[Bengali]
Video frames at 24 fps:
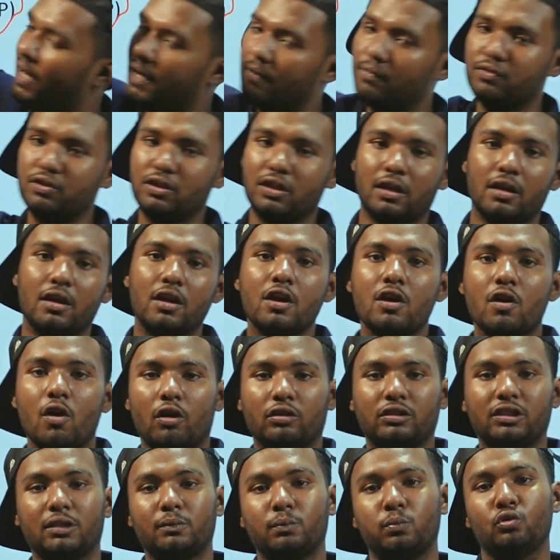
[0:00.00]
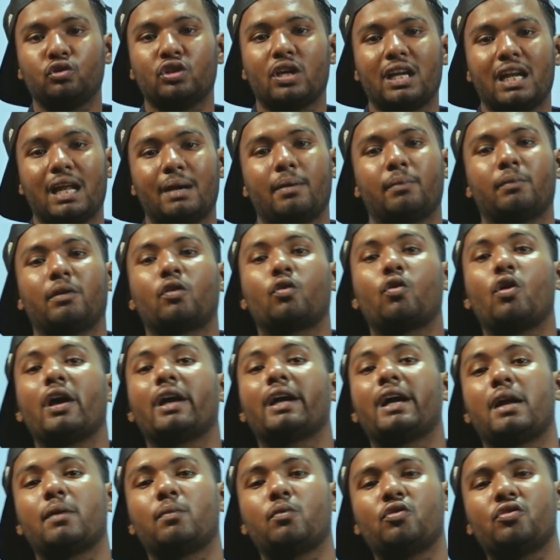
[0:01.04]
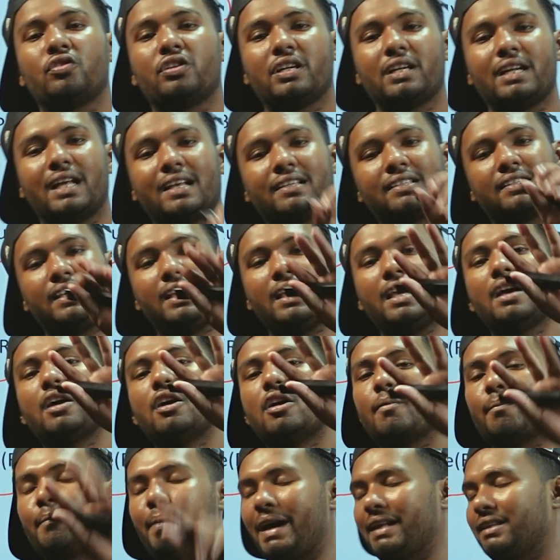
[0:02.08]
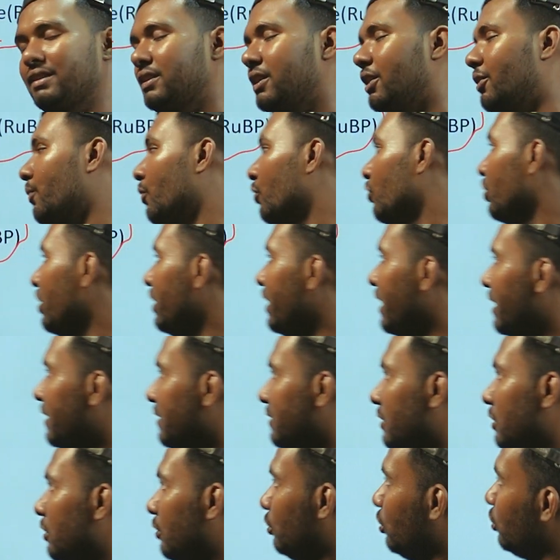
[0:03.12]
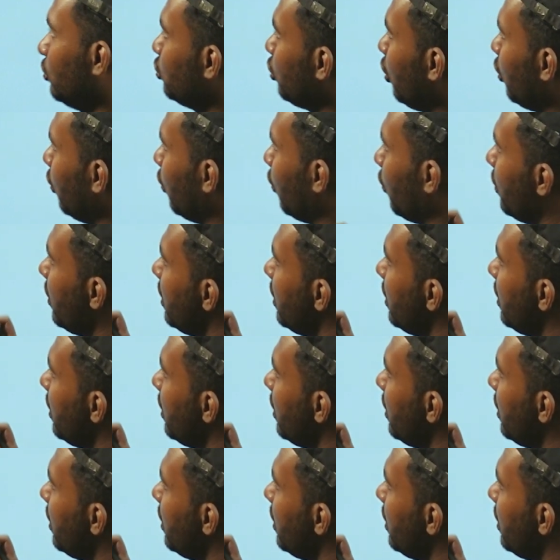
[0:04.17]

ফাইভ সি অর্থাৎ বুঝাইলাম আমরা কয় কার্বন ঋণে আসি পাঁচ কার্বন ঋণে আসি তো চলো